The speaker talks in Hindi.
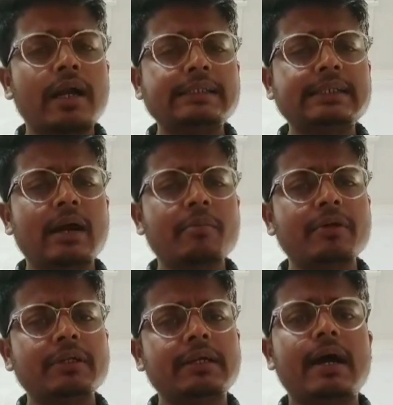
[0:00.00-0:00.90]
अगर इसका हम
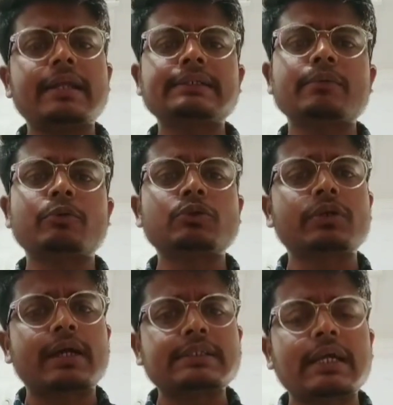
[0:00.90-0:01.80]
निकाले सब कुछ तो
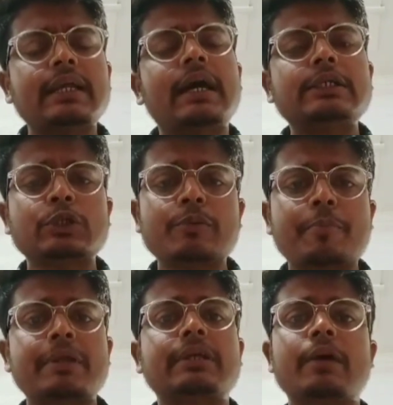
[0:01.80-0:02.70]
खर्चा ही ढाई सौ रुपया
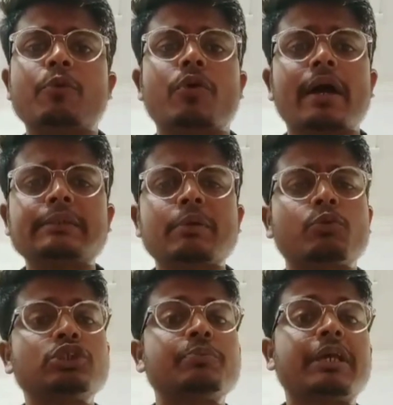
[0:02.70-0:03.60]
पड़ता है बुक का इसमें
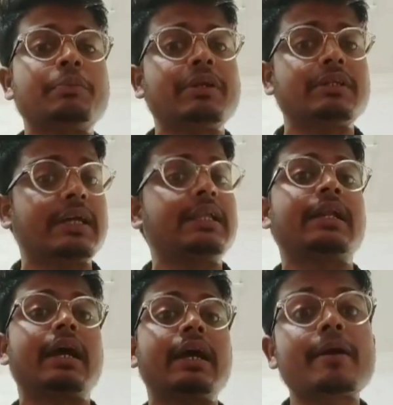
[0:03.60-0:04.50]
कुछ बेनिफिट नहीं ले
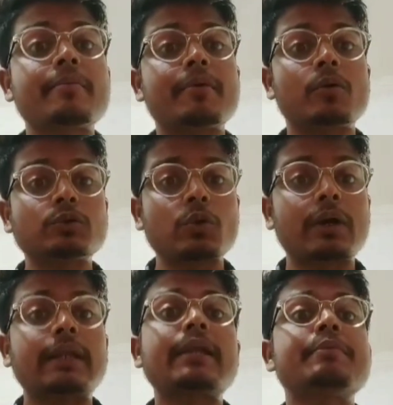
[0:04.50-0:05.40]
रहे हैं हम उसको
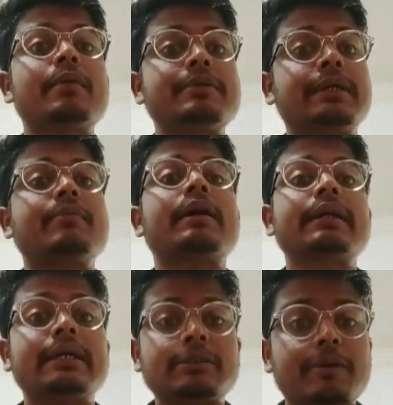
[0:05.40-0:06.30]
कलर में हम निकलवा
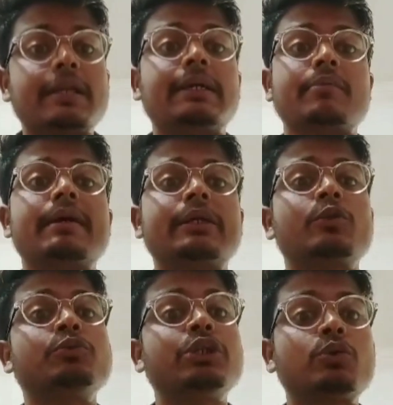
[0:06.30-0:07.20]
के एक्सपायर करवाएंगे
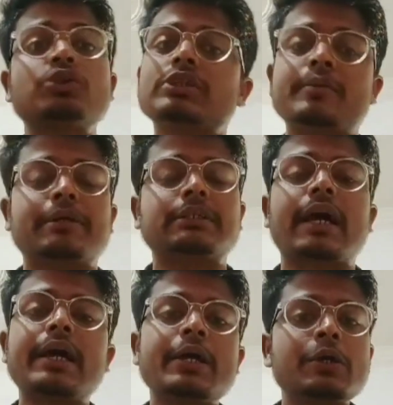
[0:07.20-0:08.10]
तो मुझे कुछ नहीं बचता
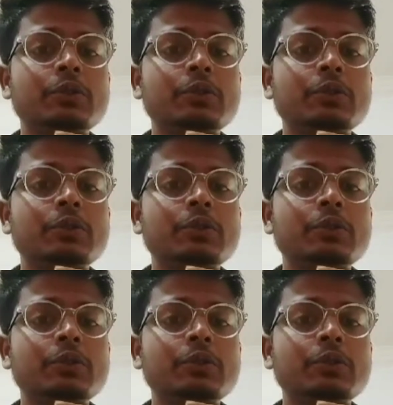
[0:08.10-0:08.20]
है